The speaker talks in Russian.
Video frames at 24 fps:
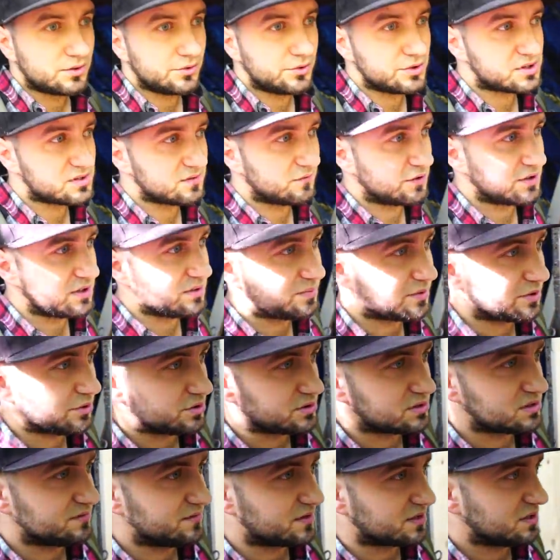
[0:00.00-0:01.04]
Но сегодня
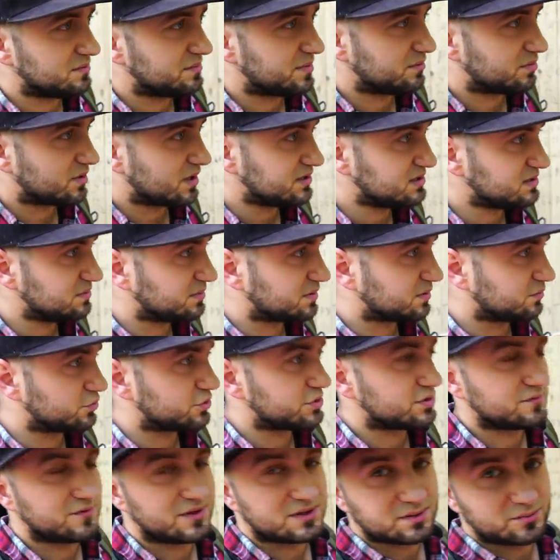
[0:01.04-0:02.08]
придется, наверное, прибраться, потому
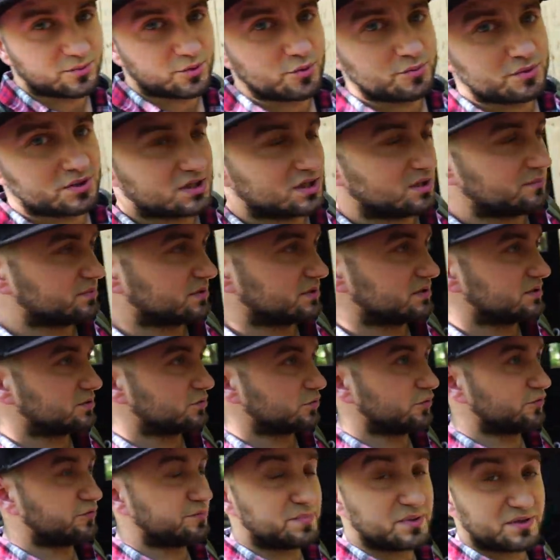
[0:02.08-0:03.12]
что в этом домике я
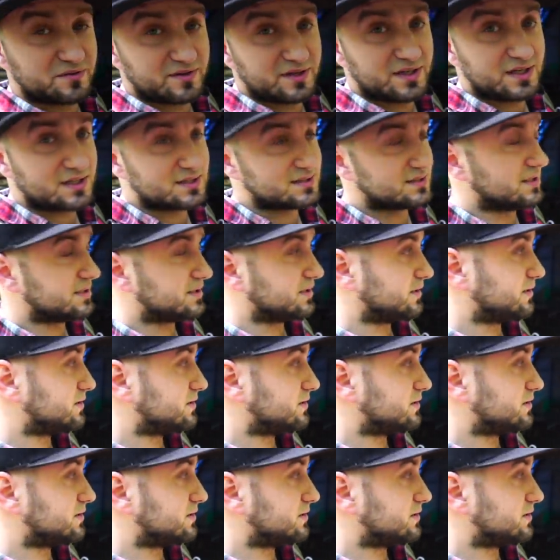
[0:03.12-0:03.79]
планирую впервые, кстати,